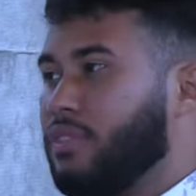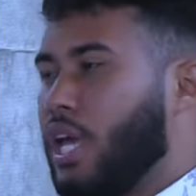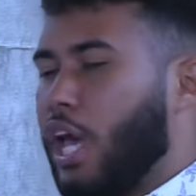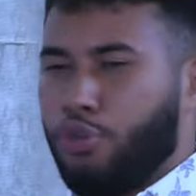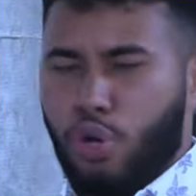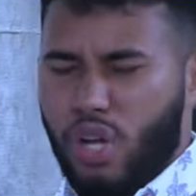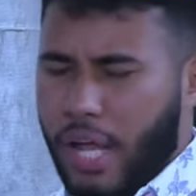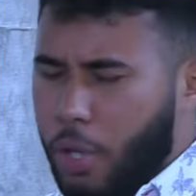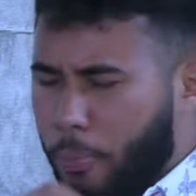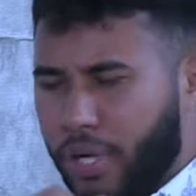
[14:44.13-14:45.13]
Estoy
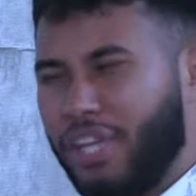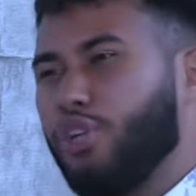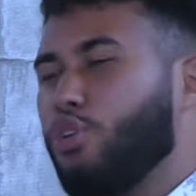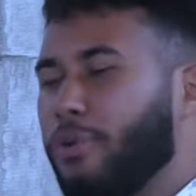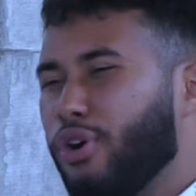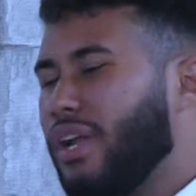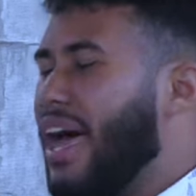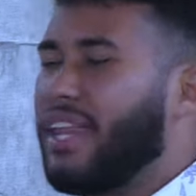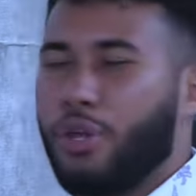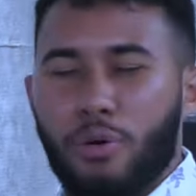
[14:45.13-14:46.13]
orando por ella y no veo
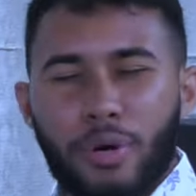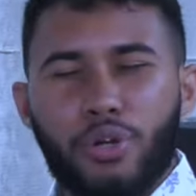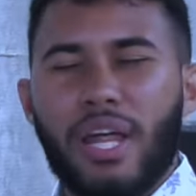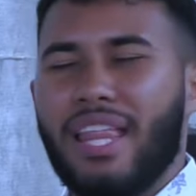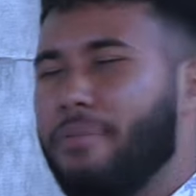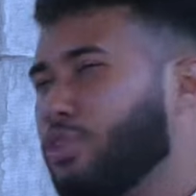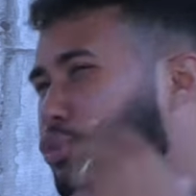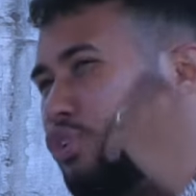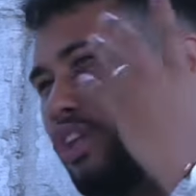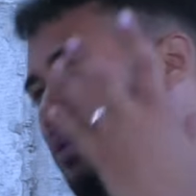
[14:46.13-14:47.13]
nada, no veo nada. A veces
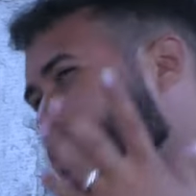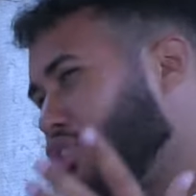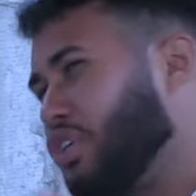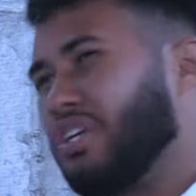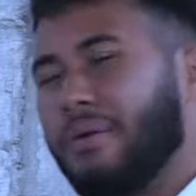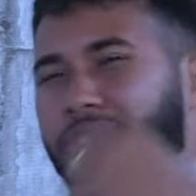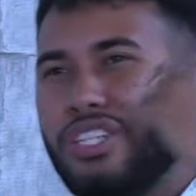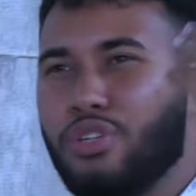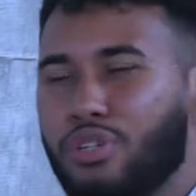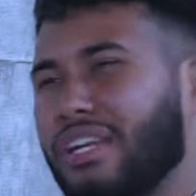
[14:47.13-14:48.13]
uno tiene visión, a veces
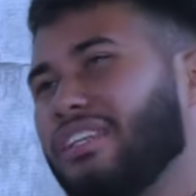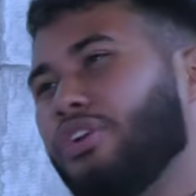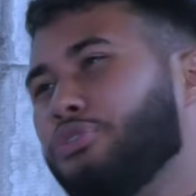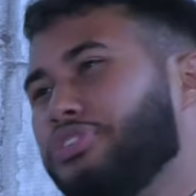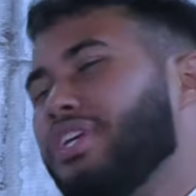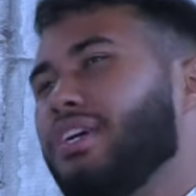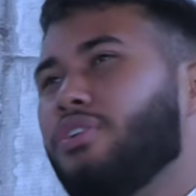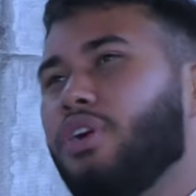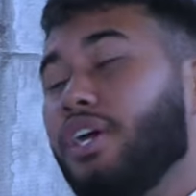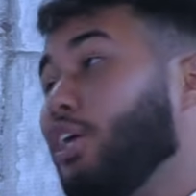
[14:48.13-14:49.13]
Dios trata contigo
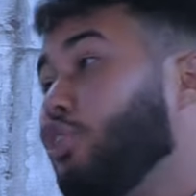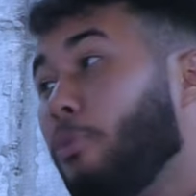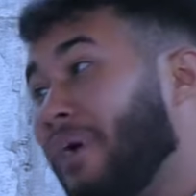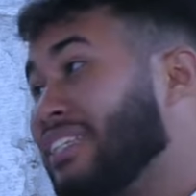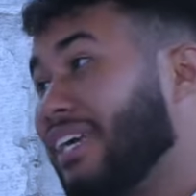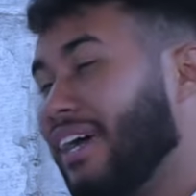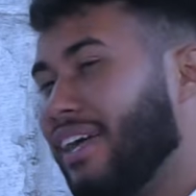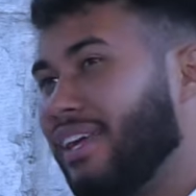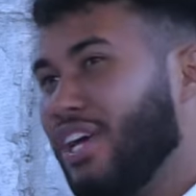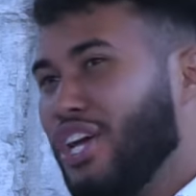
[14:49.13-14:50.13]
y no pasa
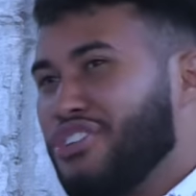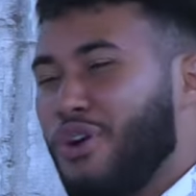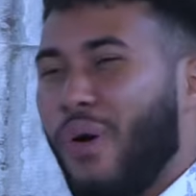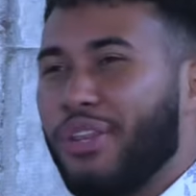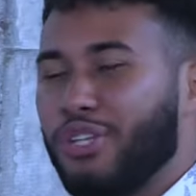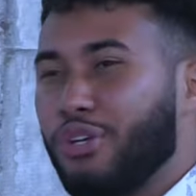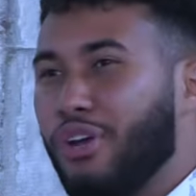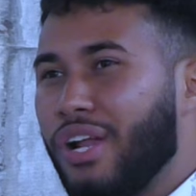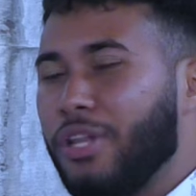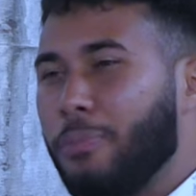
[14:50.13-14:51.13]
nada. So, cuando estoy
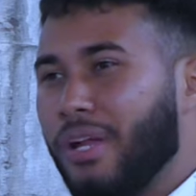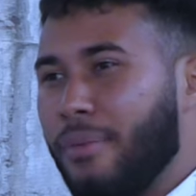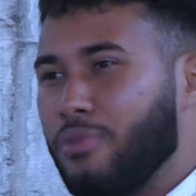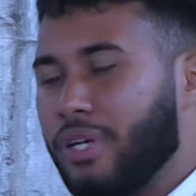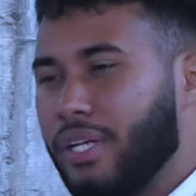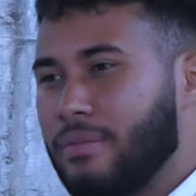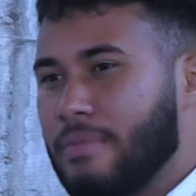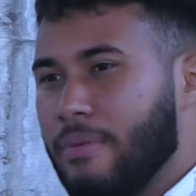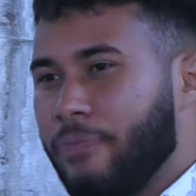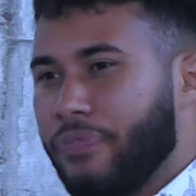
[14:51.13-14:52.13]
orando por la mujer,
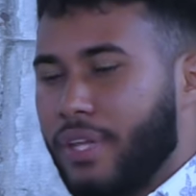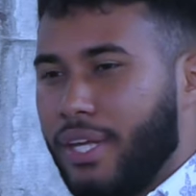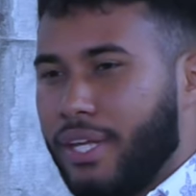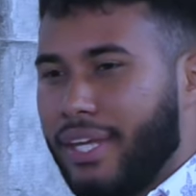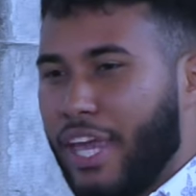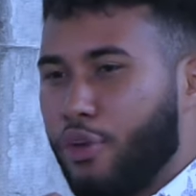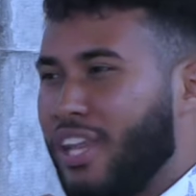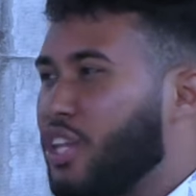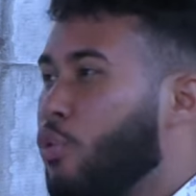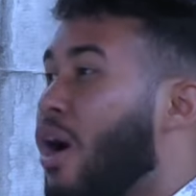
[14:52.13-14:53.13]
que yo le
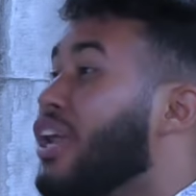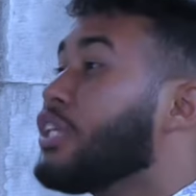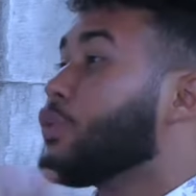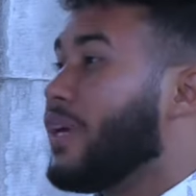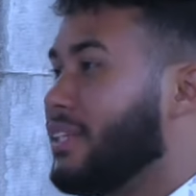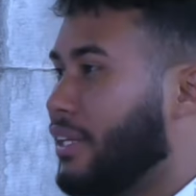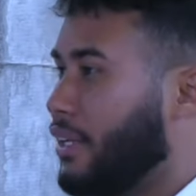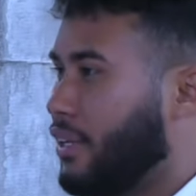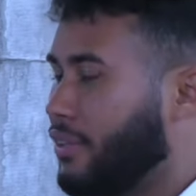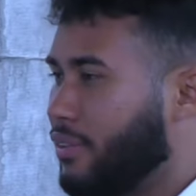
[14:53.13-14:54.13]
digo, ahora suéltala.